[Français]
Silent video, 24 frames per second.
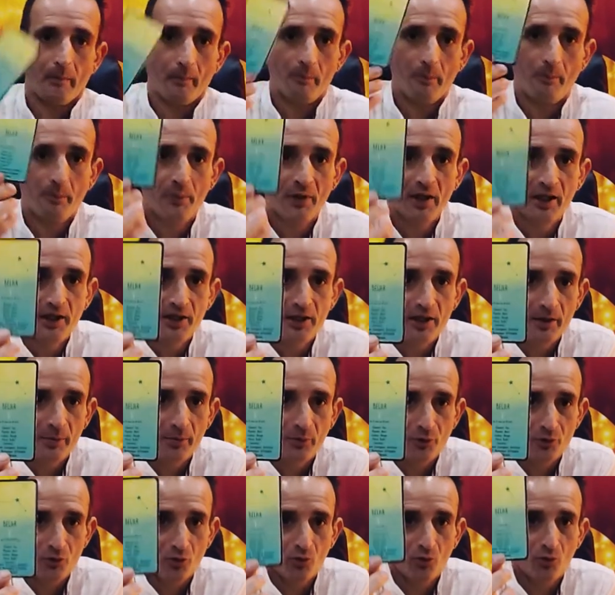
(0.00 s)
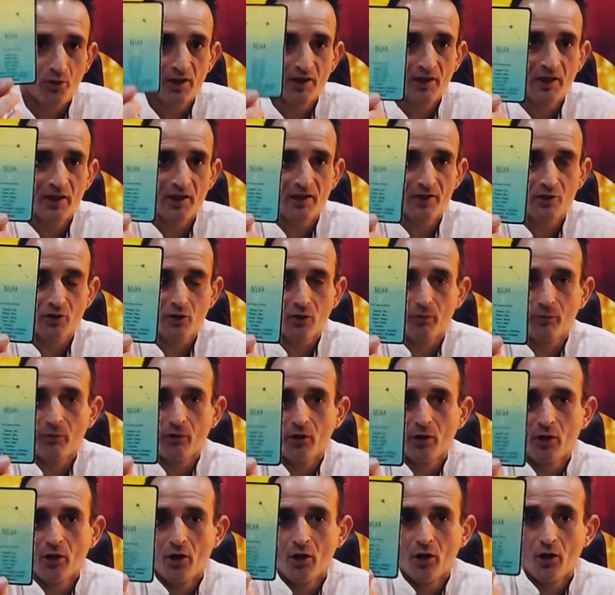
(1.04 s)
Bélier pour ce mois de décembre.
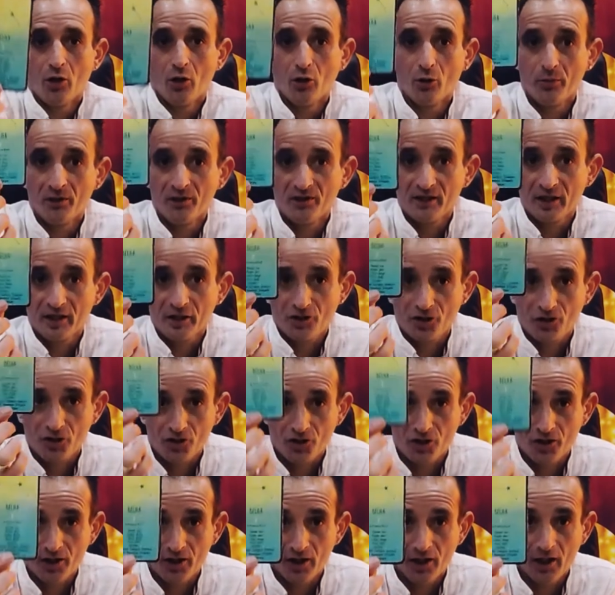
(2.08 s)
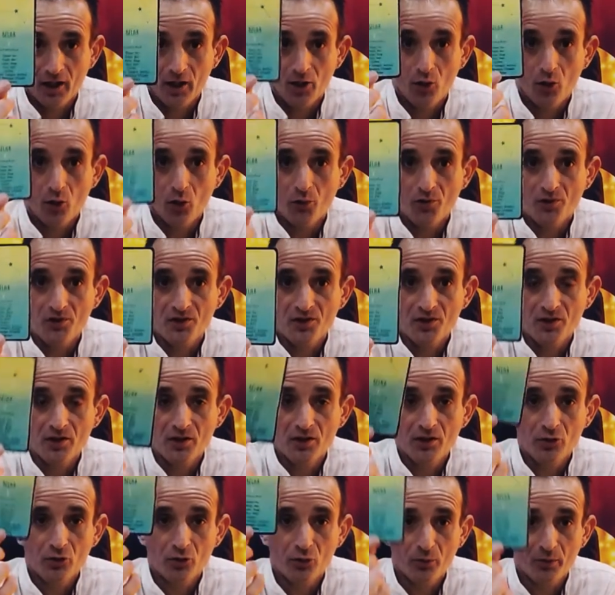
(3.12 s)
Le message est général au
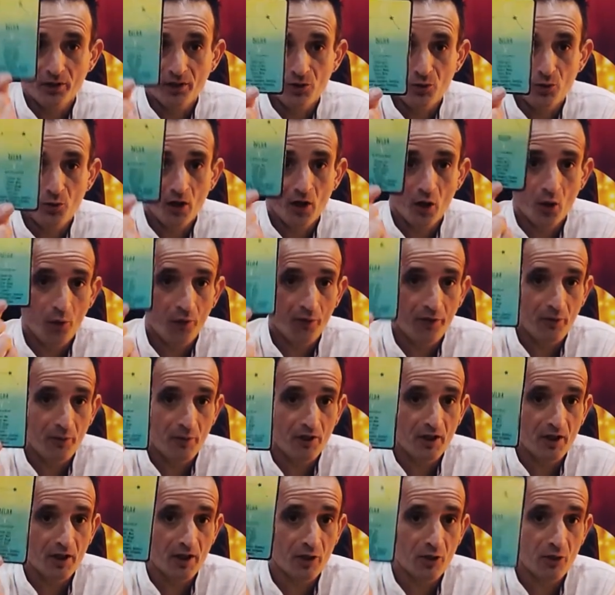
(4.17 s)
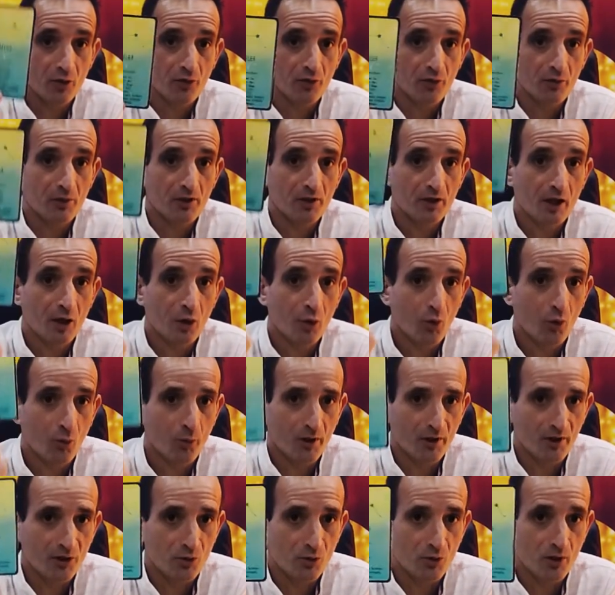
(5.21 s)
signe, du masculin au féminin, du féminin au
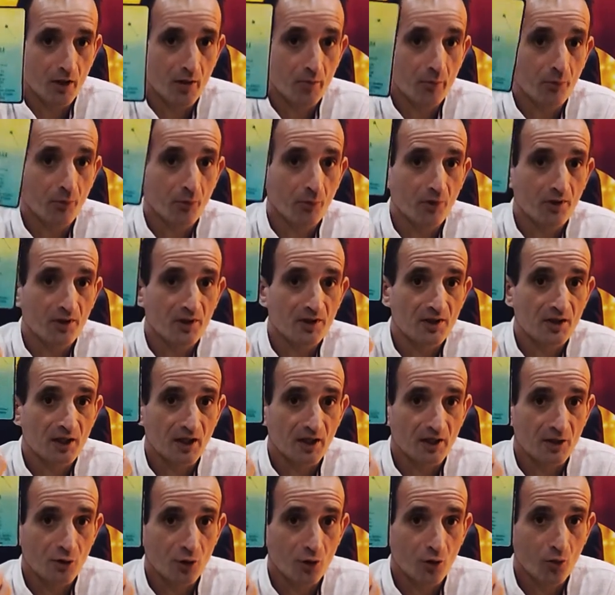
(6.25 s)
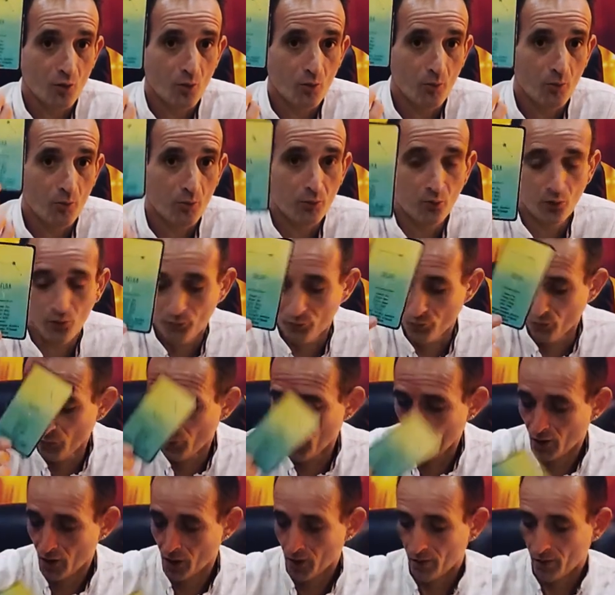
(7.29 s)
masculin. Prenez ce qui résonne pour vous.